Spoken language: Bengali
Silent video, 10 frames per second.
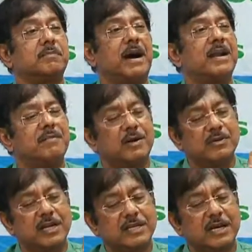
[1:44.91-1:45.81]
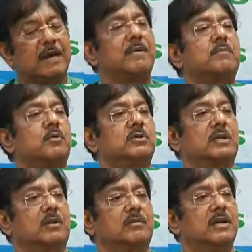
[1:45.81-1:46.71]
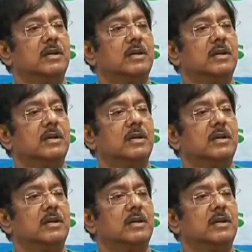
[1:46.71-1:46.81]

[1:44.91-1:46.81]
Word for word: পাহাড়ের মানুষের কাছে খাবার পৌঁছাতে হবে